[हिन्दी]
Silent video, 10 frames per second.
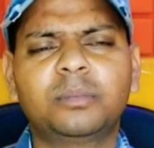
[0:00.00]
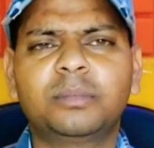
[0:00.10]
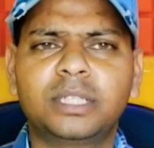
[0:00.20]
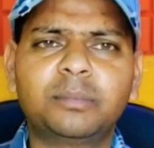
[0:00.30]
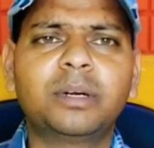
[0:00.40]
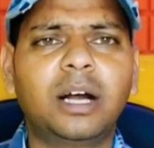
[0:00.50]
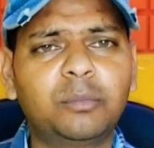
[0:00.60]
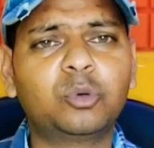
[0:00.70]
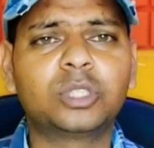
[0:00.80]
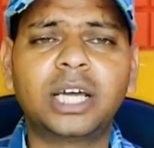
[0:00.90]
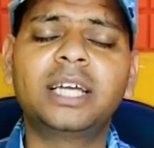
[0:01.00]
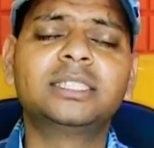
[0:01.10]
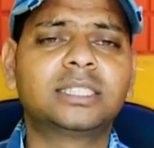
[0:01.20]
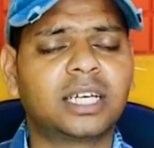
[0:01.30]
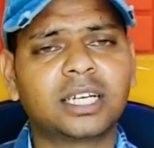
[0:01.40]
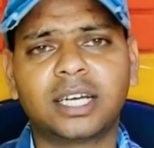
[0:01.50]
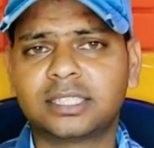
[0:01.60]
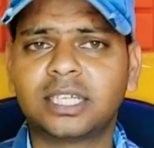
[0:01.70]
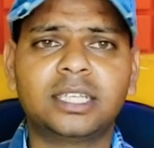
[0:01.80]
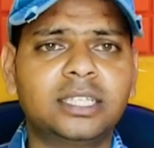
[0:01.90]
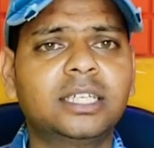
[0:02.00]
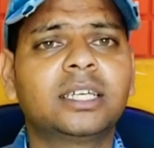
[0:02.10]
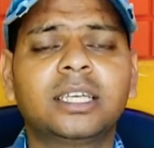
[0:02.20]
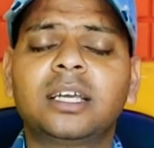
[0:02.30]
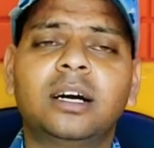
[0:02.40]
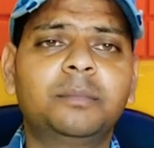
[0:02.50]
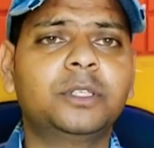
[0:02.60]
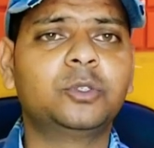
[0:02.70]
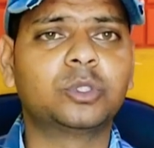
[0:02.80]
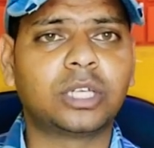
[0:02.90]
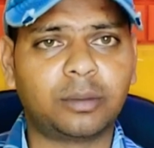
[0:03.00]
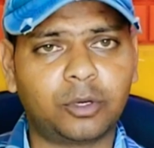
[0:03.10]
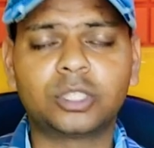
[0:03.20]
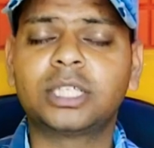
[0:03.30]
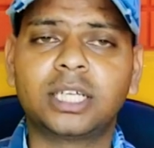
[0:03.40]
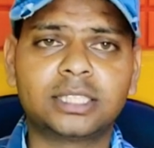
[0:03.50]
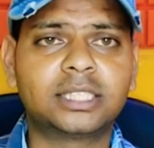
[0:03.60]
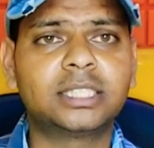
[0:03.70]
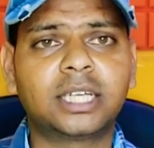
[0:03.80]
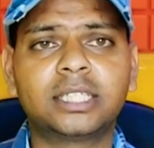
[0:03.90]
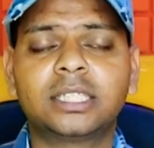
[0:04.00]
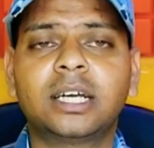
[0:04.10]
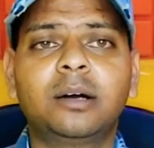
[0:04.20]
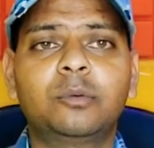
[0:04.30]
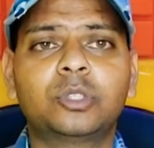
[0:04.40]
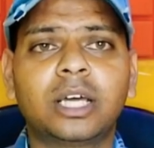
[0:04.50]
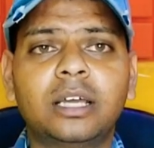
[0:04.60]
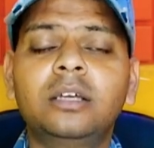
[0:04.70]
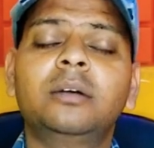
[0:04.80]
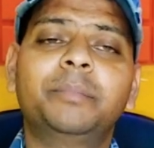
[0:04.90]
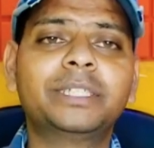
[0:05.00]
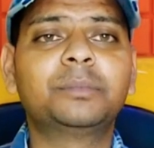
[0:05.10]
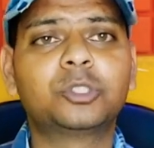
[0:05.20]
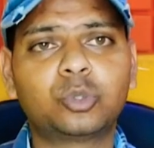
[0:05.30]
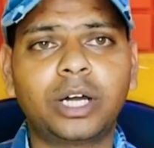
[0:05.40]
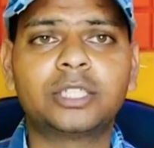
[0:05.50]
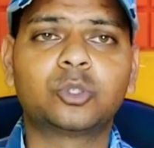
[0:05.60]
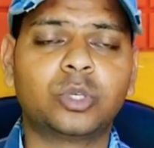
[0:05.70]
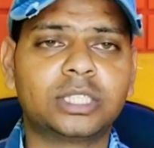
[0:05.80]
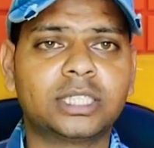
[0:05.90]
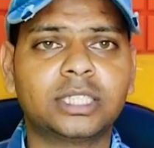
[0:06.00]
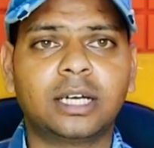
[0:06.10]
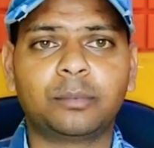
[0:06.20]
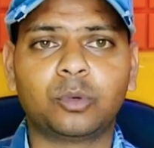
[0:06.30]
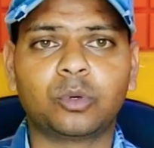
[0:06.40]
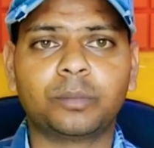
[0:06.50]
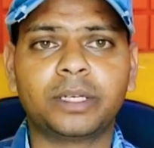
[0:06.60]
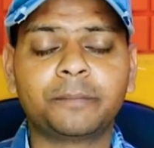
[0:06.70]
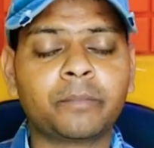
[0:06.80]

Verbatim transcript: मतलब काम होता है इंसान का ऐसा नहीं है कि काम नहीं होता है बहुत अच्छी तरह से काम होता है बस विश्वास होना चाहिए आप लोगों में